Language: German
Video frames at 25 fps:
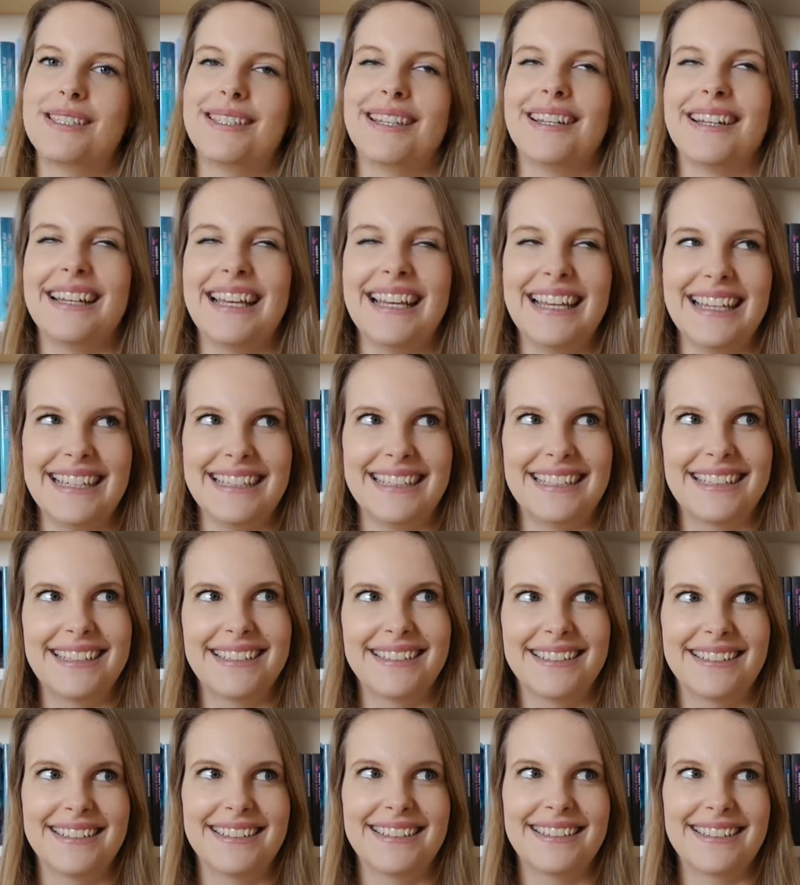ich dir
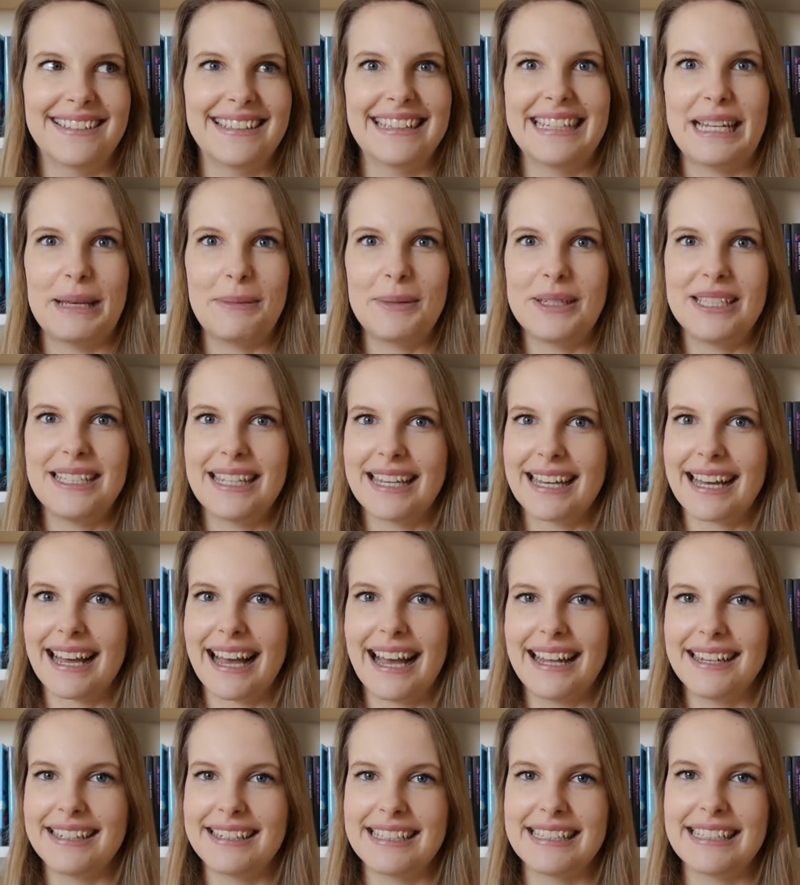nicht, nehme ich dir
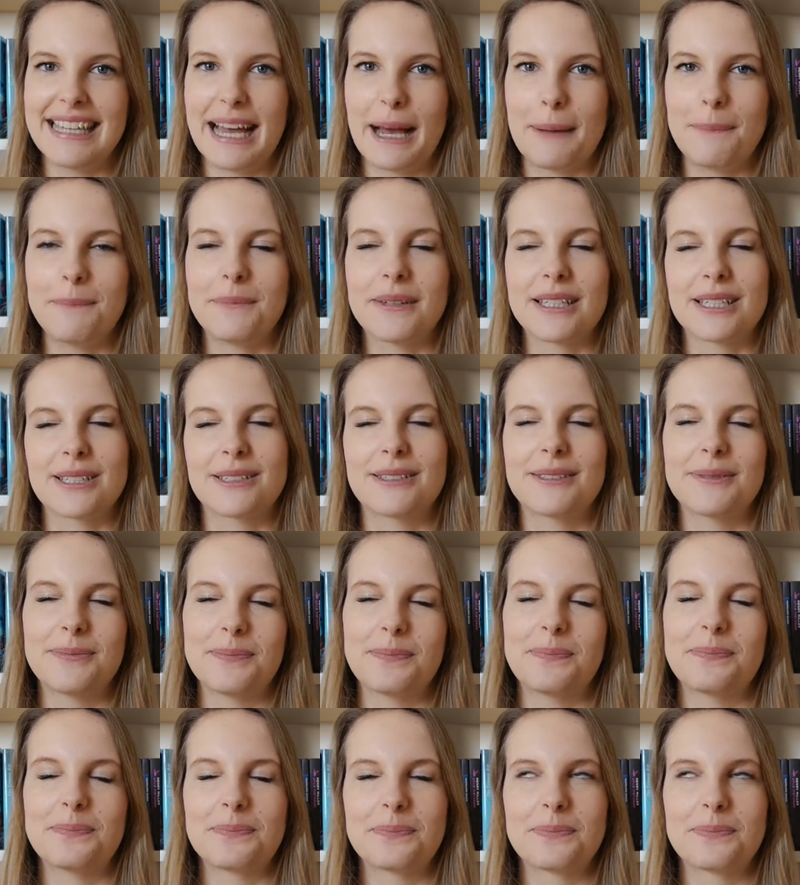gerade nicht ab, das